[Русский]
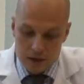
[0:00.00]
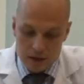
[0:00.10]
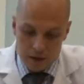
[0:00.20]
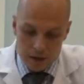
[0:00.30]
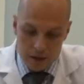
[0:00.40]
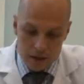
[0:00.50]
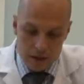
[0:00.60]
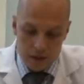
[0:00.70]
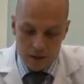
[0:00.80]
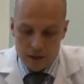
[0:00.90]

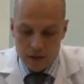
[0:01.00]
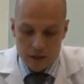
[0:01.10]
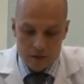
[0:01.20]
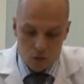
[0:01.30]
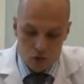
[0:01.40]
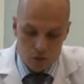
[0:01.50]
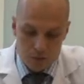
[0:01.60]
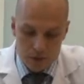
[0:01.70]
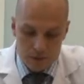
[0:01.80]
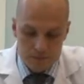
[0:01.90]
и для того,
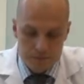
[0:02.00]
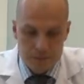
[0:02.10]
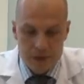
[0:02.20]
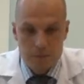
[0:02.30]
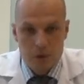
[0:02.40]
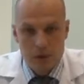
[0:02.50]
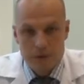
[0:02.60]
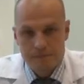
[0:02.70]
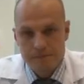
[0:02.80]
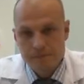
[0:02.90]
чтобы не было